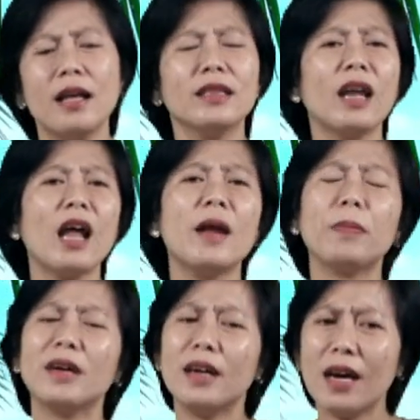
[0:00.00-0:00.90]

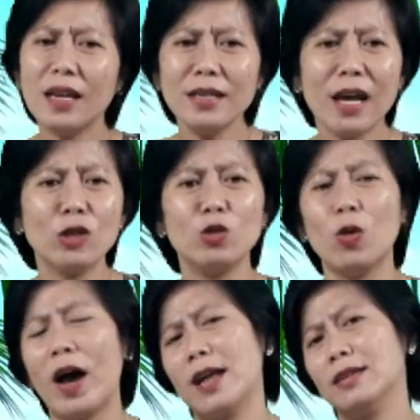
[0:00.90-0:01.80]
terhadap kehendak
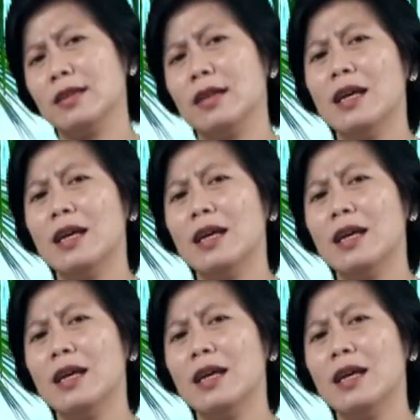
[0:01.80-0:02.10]
Tuhan